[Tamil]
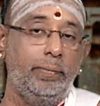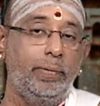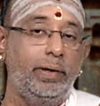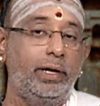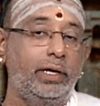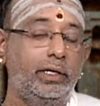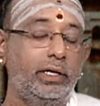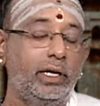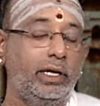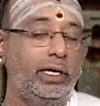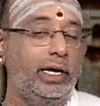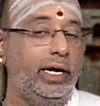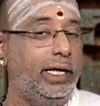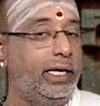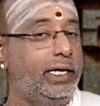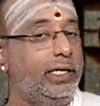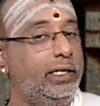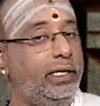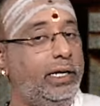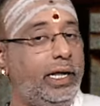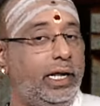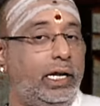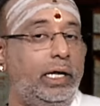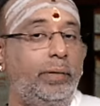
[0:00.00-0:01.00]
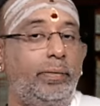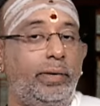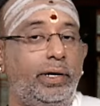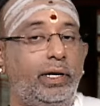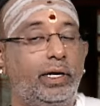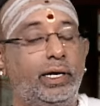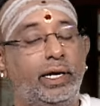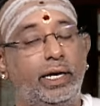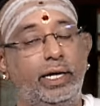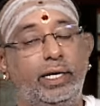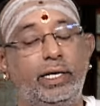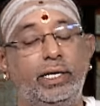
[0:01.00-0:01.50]
பேருக்கு கிடைக்கிது நிறைய
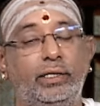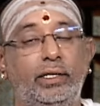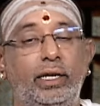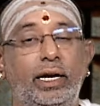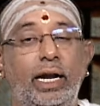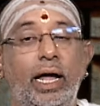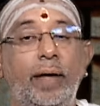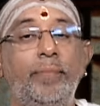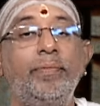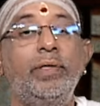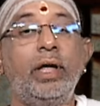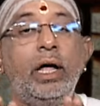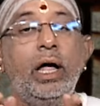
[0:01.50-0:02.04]
பேருக்கு கிடைக்கிறதில்ல